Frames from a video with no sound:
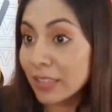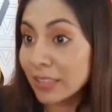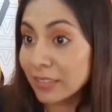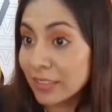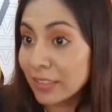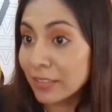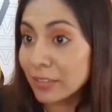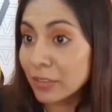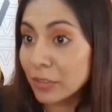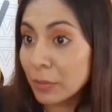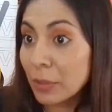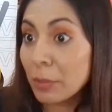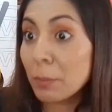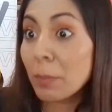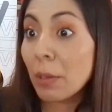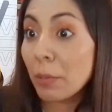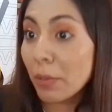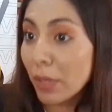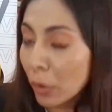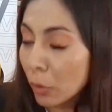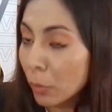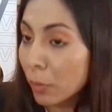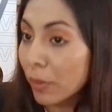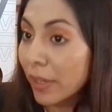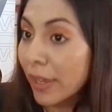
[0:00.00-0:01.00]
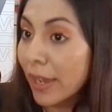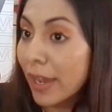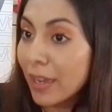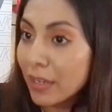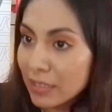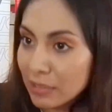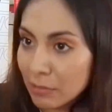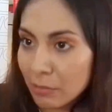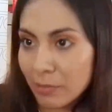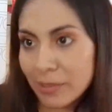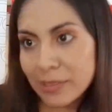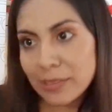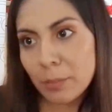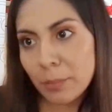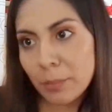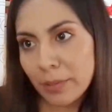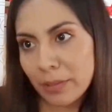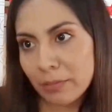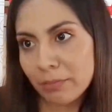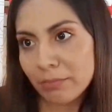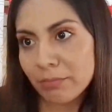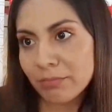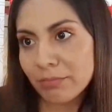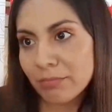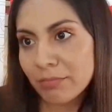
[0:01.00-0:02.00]
y,
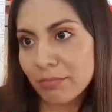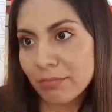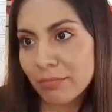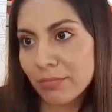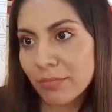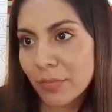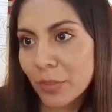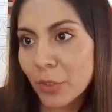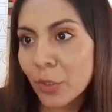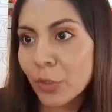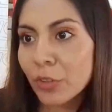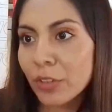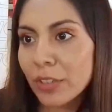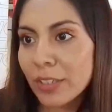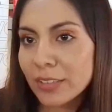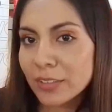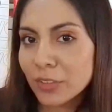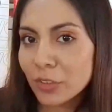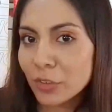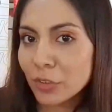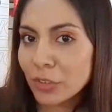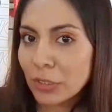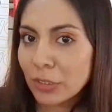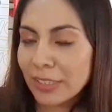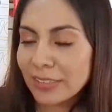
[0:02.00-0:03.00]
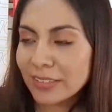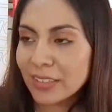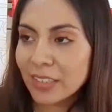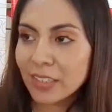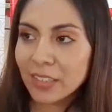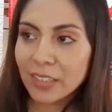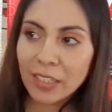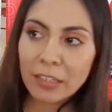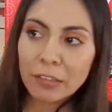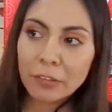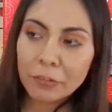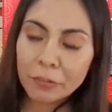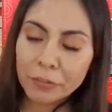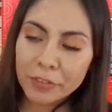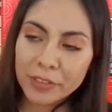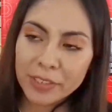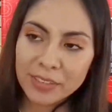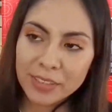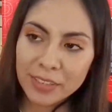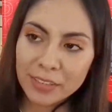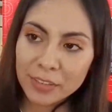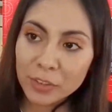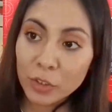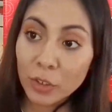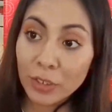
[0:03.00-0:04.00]
BBVA y BCP. ¿no? Esas son las
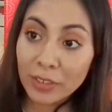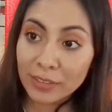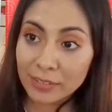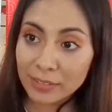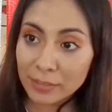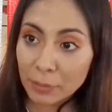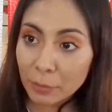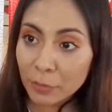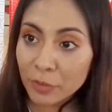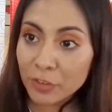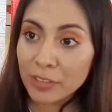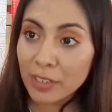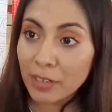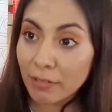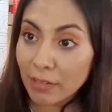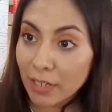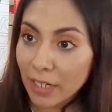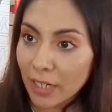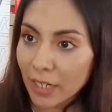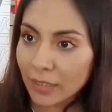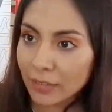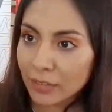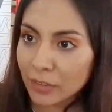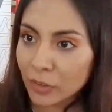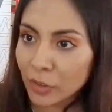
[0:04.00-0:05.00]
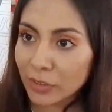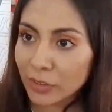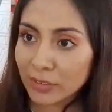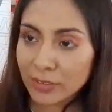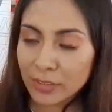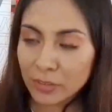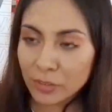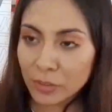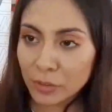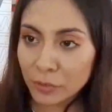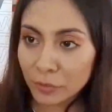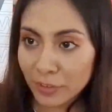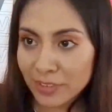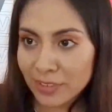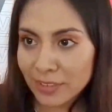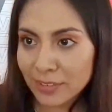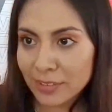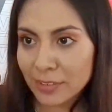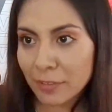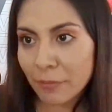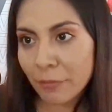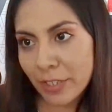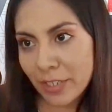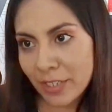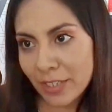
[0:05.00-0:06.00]
entidades financieras con las que estamos trabajando en
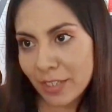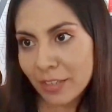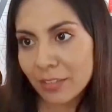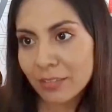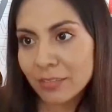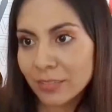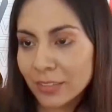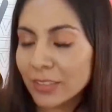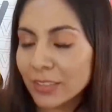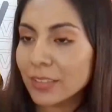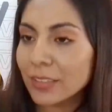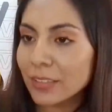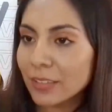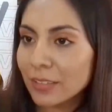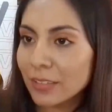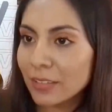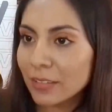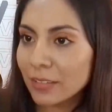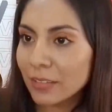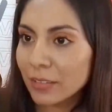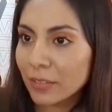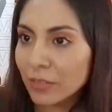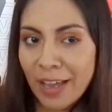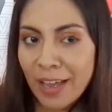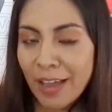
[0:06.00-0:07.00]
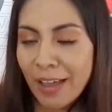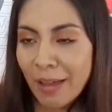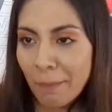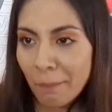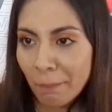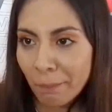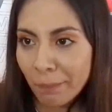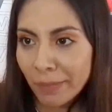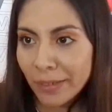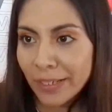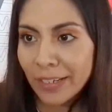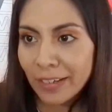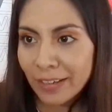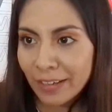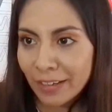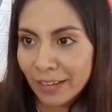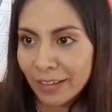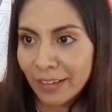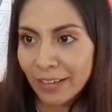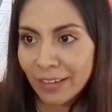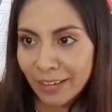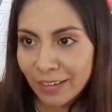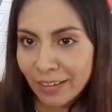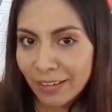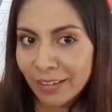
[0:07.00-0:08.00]
estas dos fechas de feria. Tenemos
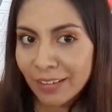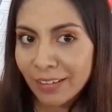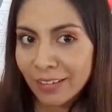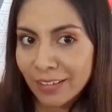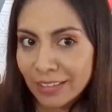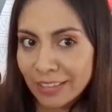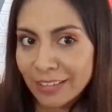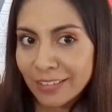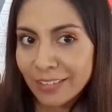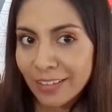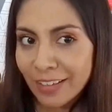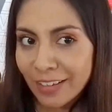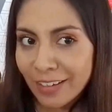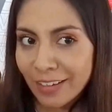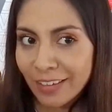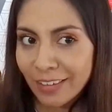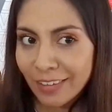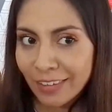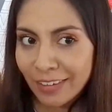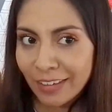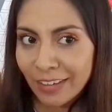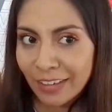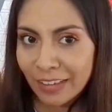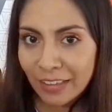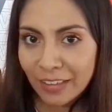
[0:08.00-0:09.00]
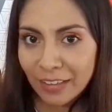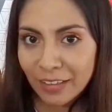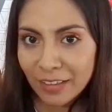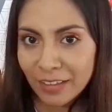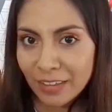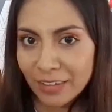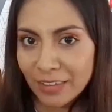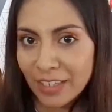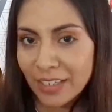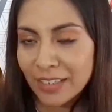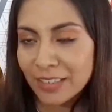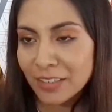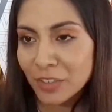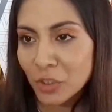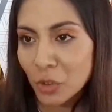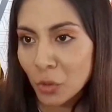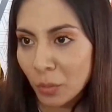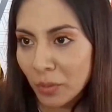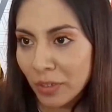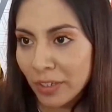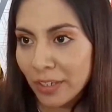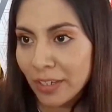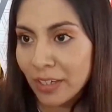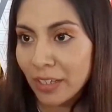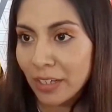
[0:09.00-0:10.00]
una amplia línea de,
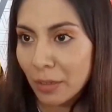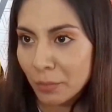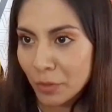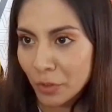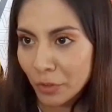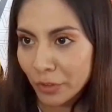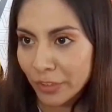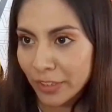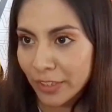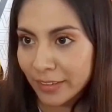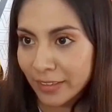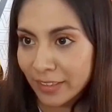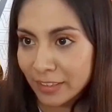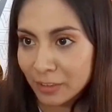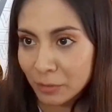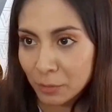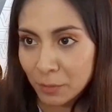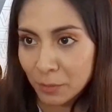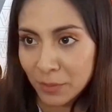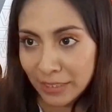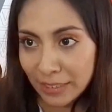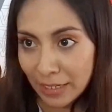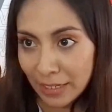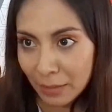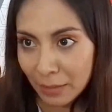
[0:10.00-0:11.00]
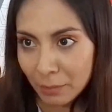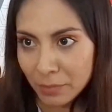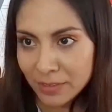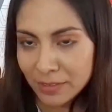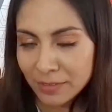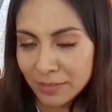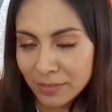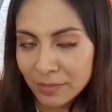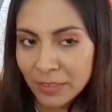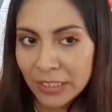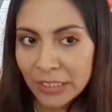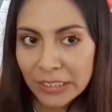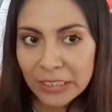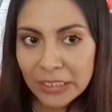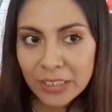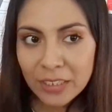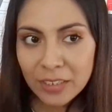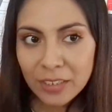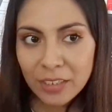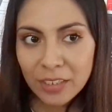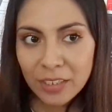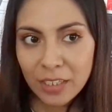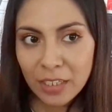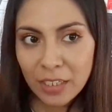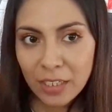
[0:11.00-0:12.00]
de SUV, camionetas,
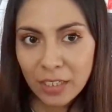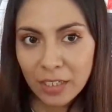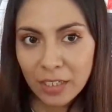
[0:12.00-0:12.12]
pickups,